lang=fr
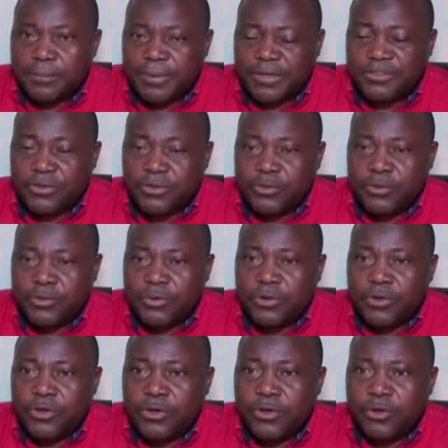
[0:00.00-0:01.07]
parce que
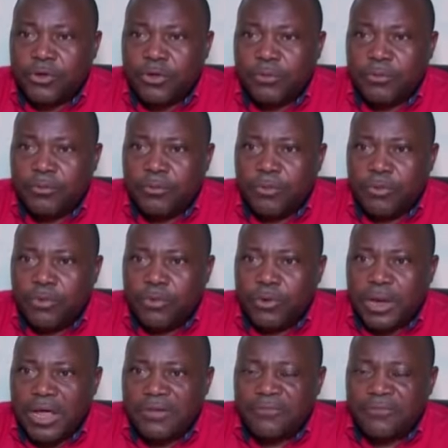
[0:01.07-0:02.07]
le,